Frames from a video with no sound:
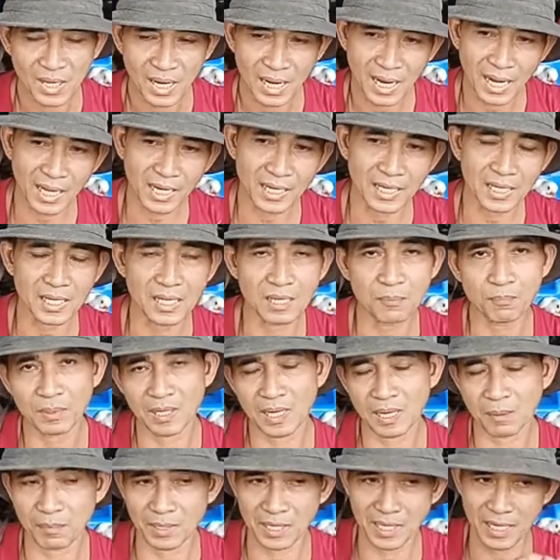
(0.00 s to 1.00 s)
honey,
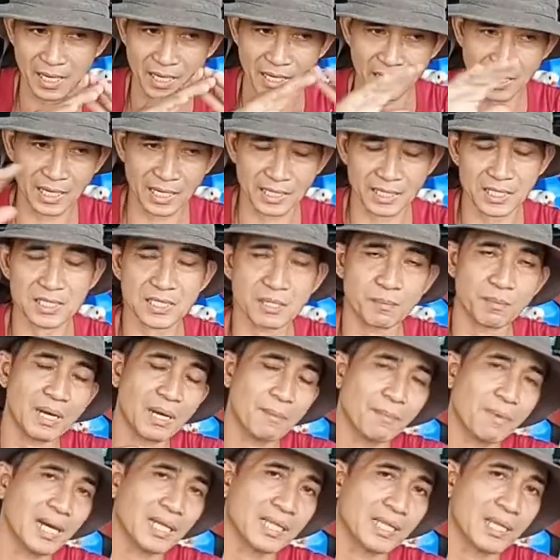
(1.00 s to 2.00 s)
pinamigay rin natin sa
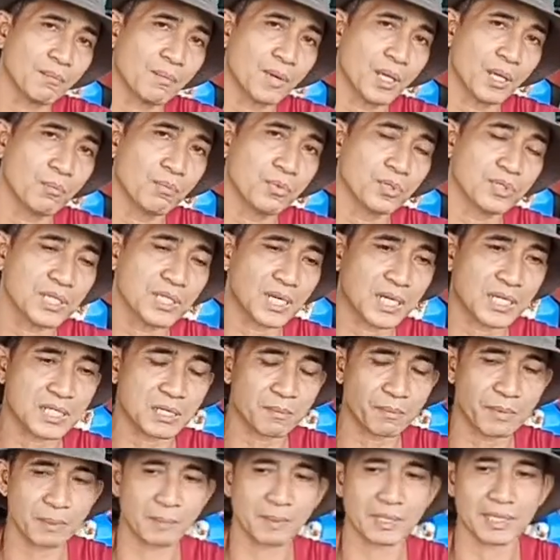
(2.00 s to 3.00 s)
mga bata may ibo, tsaka
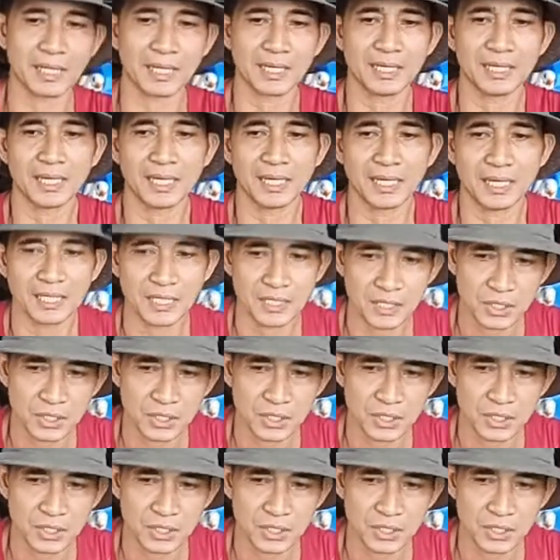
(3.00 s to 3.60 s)
sa mga matanda.